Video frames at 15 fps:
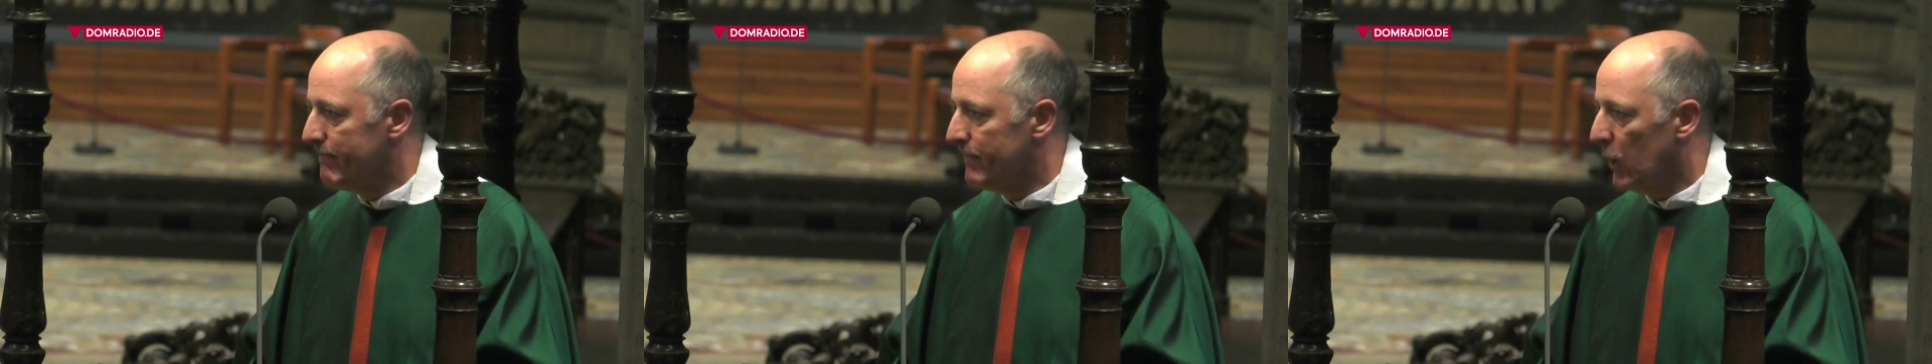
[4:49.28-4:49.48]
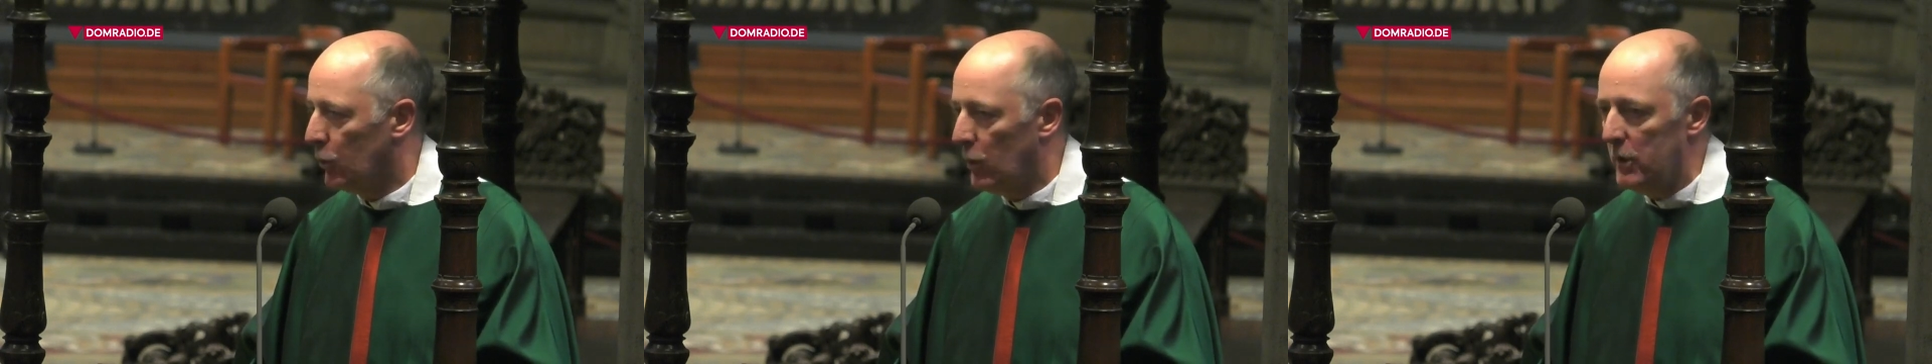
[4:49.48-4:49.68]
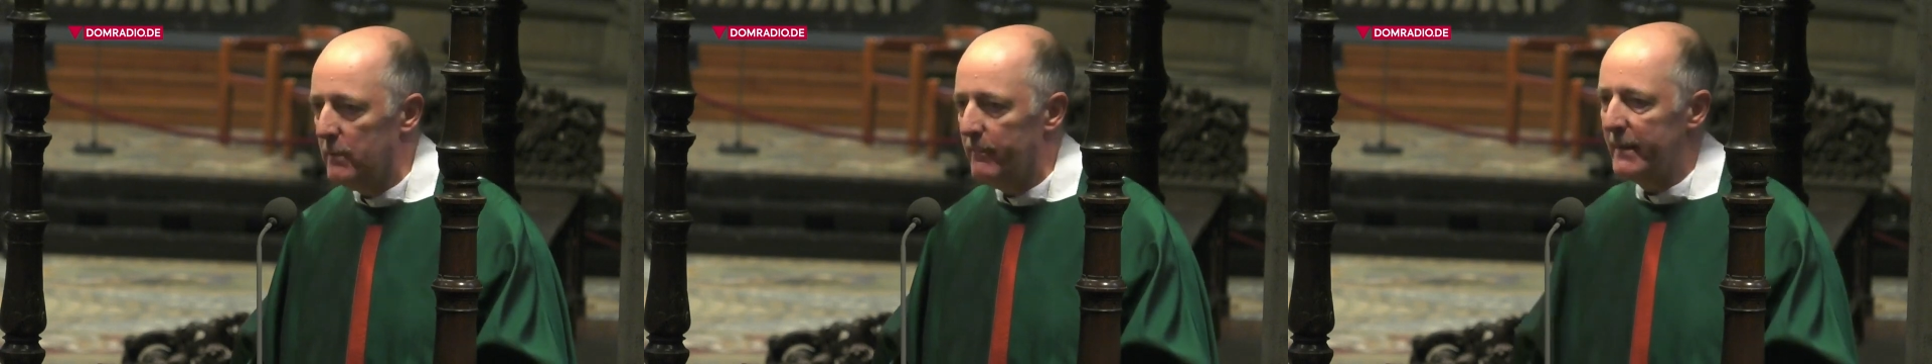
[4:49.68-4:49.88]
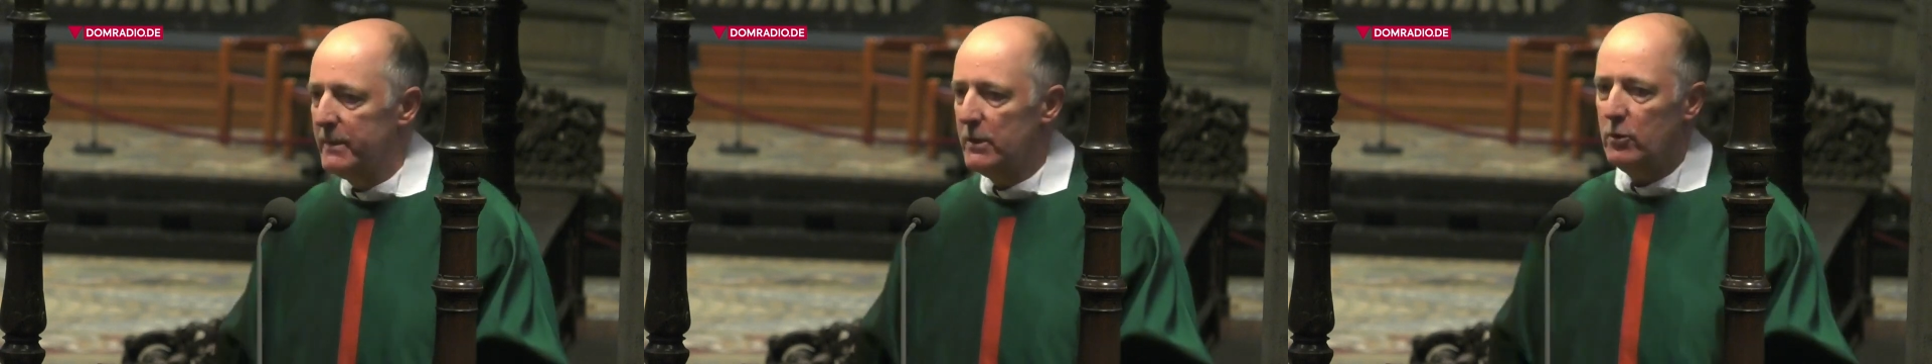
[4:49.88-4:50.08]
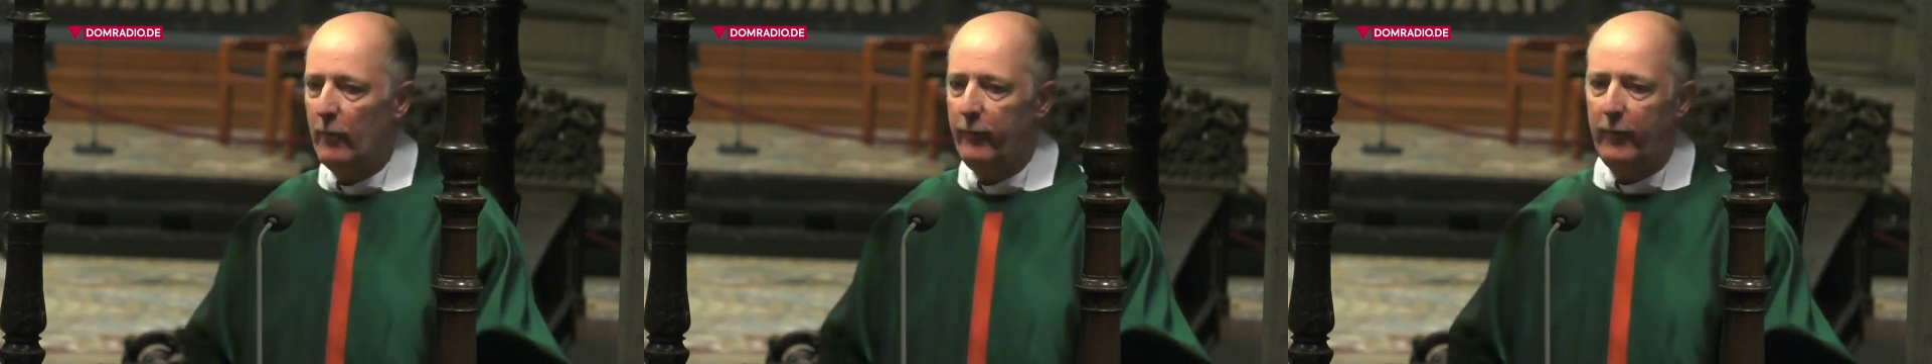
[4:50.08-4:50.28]
dann könnte man
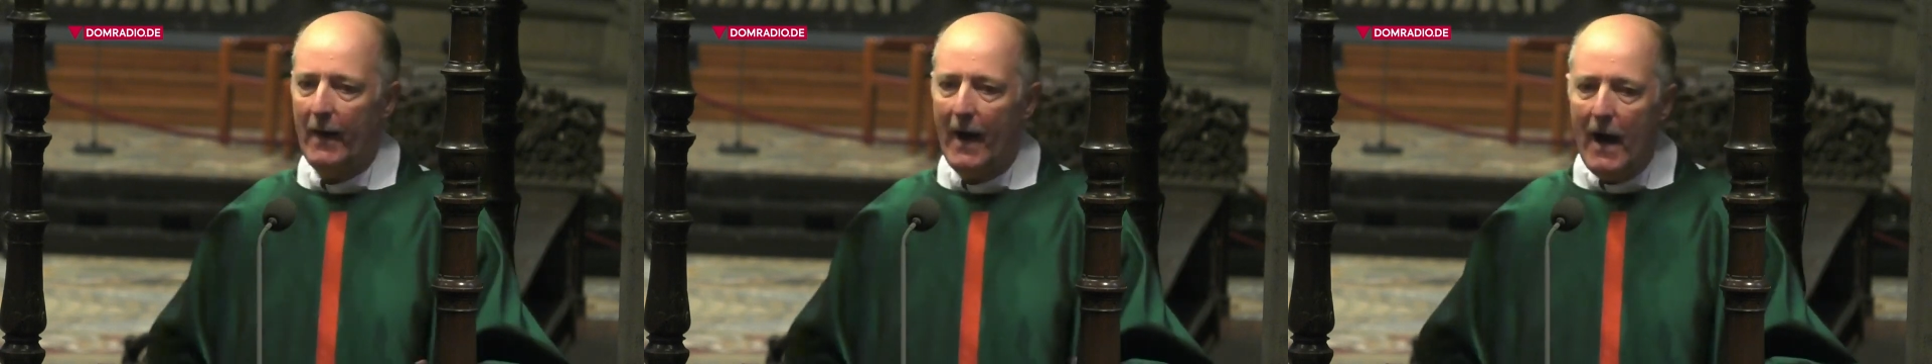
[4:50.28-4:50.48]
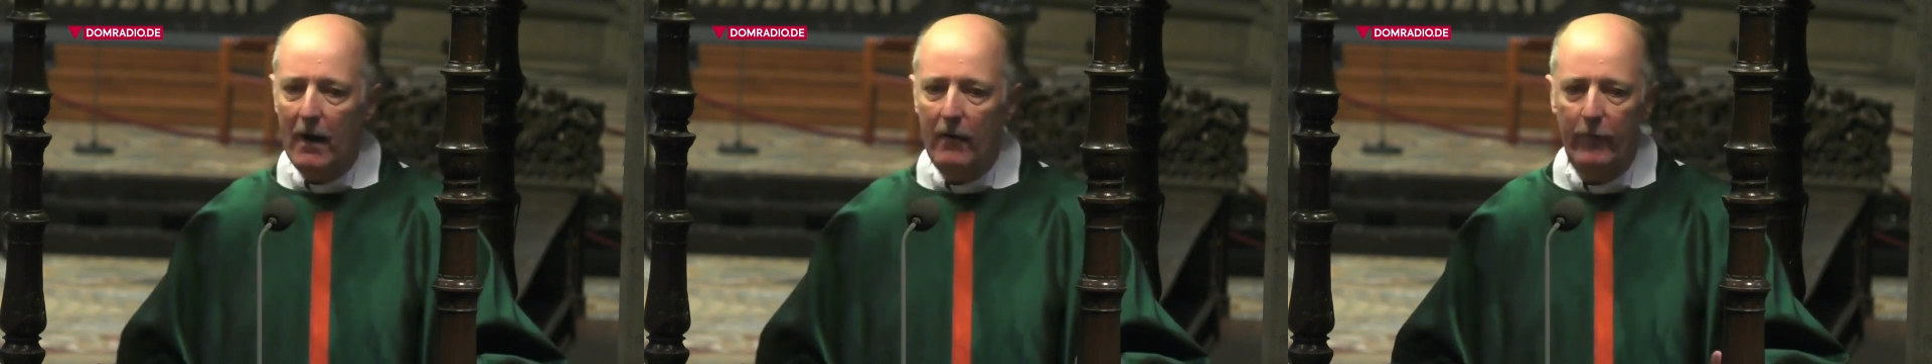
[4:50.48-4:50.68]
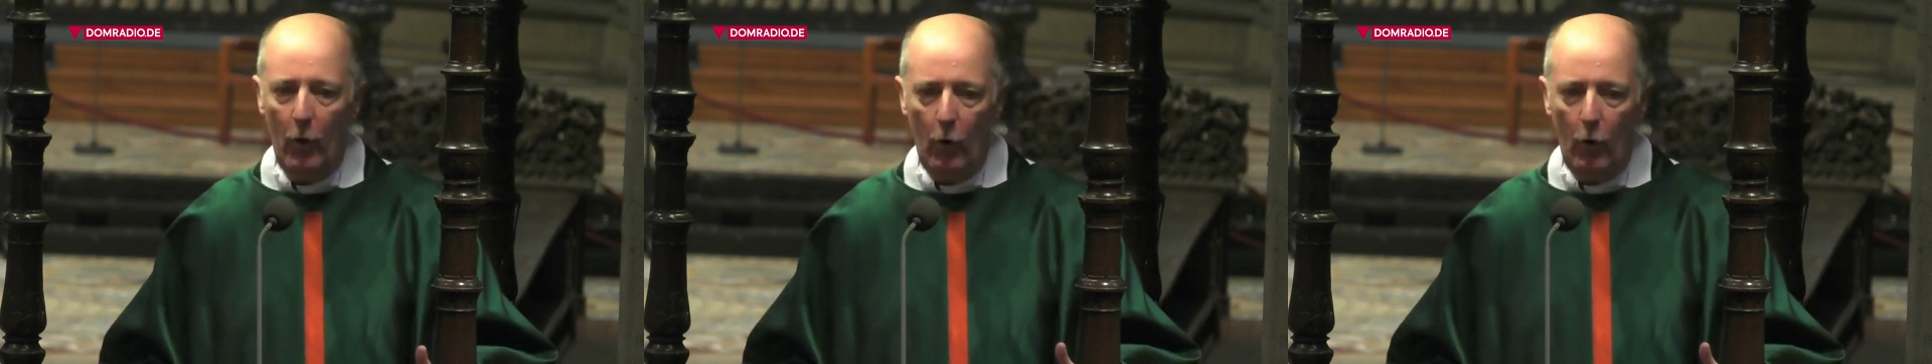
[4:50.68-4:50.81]
sich doch fragen,